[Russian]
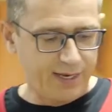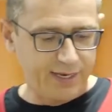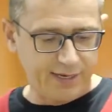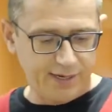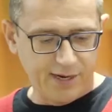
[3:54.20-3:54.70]

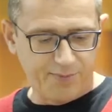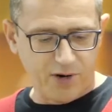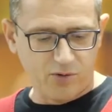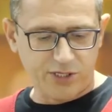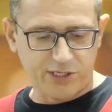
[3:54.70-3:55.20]
И для
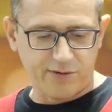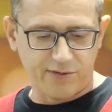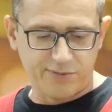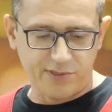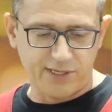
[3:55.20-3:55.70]

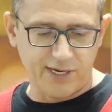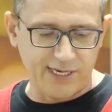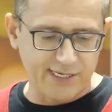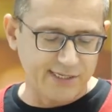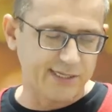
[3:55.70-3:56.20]
пророческого смысла
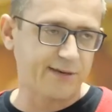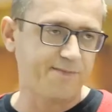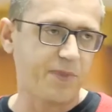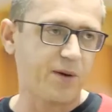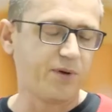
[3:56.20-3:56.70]

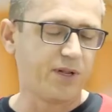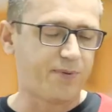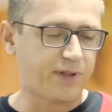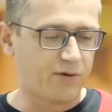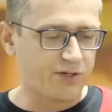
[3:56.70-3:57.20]
лестницы было
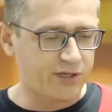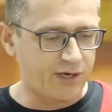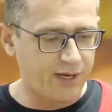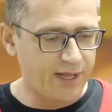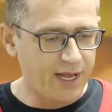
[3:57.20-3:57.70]

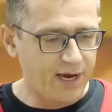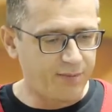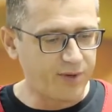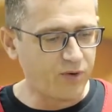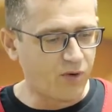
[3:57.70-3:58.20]
предложено
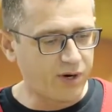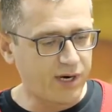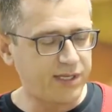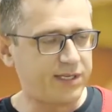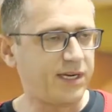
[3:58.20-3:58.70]

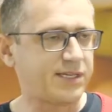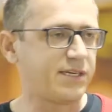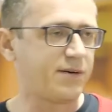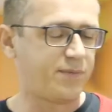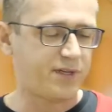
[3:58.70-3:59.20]
много интересных